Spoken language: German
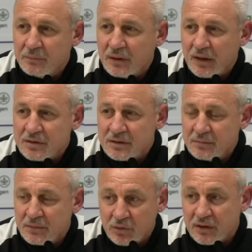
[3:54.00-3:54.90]

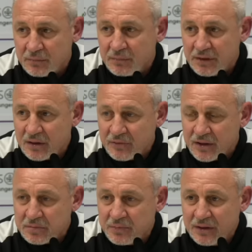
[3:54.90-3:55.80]
Außen- oder
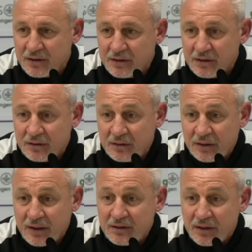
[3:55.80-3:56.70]
Mittelfeldspieler, die
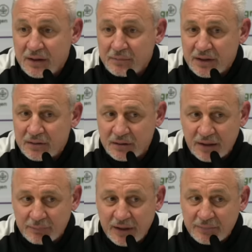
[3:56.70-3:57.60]
ein, ein Mann
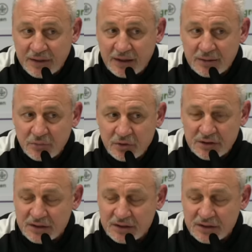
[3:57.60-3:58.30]
abdecken muss.